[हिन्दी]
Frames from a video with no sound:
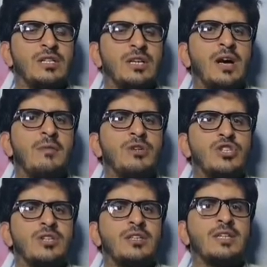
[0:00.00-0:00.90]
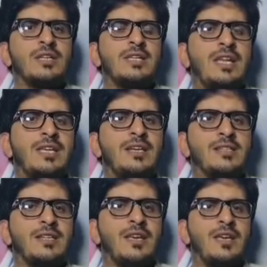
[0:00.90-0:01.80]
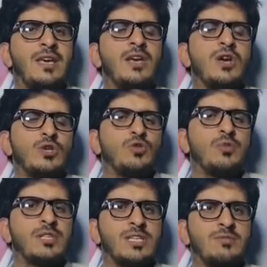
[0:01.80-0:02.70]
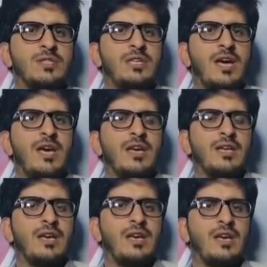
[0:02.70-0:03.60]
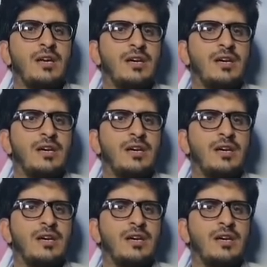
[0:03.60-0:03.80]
निकाह में शिरकत नहीं कर सकेंगे जो बदकस्मती है कि